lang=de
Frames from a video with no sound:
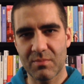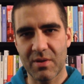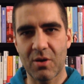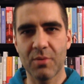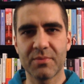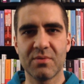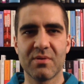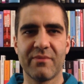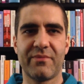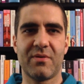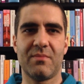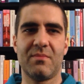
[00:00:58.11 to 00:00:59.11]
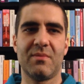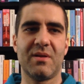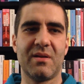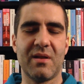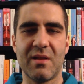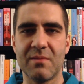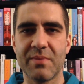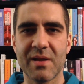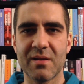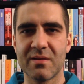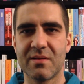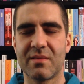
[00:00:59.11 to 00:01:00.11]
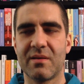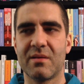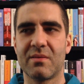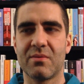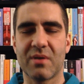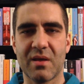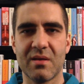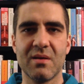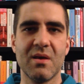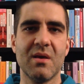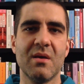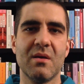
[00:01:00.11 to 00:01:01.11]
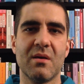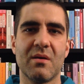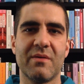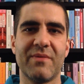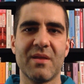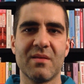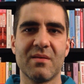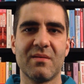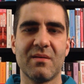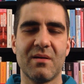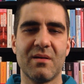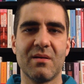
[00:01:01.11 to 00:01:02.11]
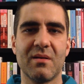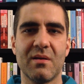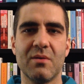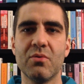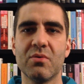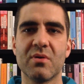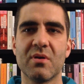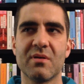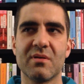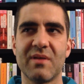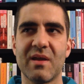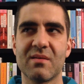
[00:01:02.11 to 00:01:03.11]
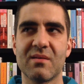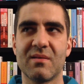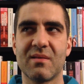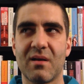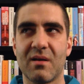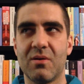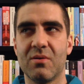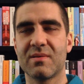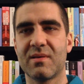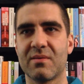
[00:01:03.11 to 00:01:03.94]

Behauptung von den NLP-Lern ist jetzt, okay, äh, wenn sich ein, ein Lügner denkt sich Sachen aus,